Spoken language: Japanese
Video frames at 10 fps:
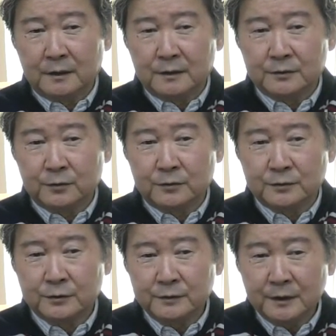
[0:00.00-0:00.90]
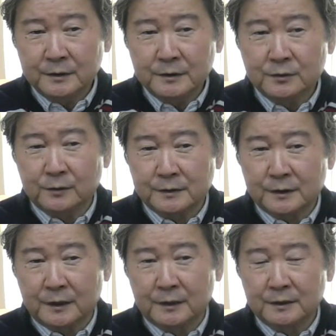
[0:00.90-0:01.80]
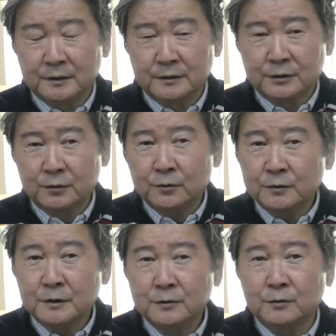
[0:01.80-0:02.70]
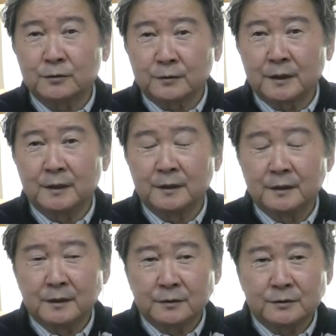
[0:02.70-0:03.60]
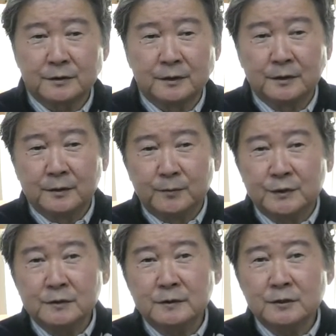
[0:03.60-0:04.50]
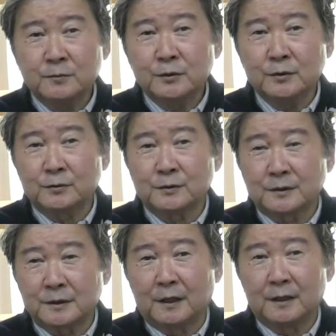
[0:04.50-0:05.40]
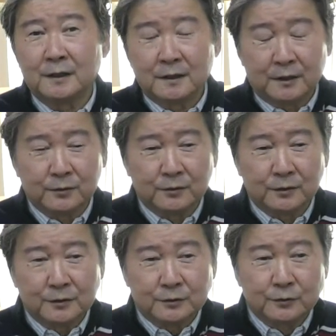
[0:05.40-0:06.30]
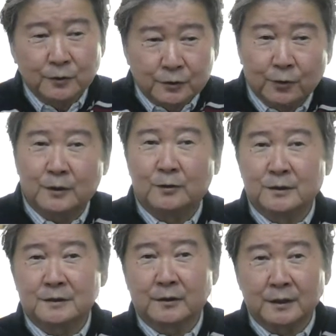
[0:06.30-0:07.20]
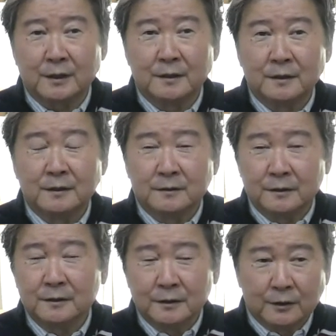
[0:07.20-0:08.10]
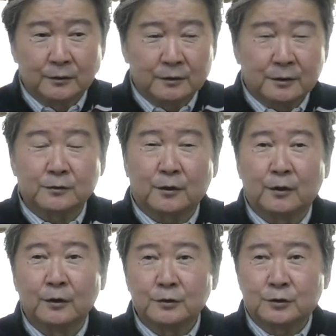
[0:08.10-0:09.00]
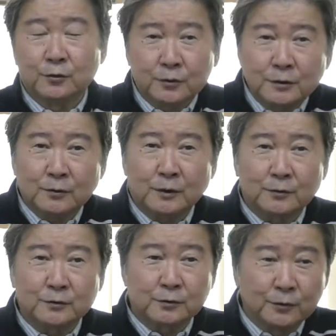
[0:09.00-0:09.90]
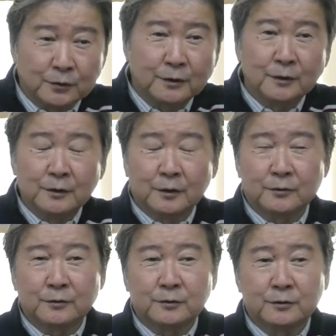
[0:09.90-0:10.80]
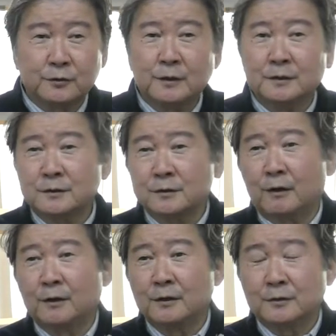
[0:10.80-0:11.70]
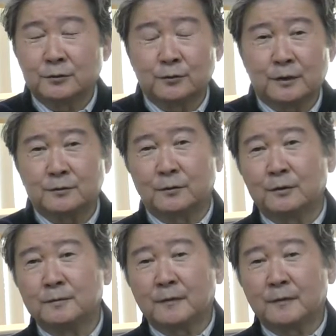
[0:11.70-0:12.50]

えっと駿河銀行はさ地方銀行のね要するにビジネスモデルとしてさあのすごい評価を受けてたわけね、なんでかって言ったら地方銀行なのにすごいあの急激なさそのなんと、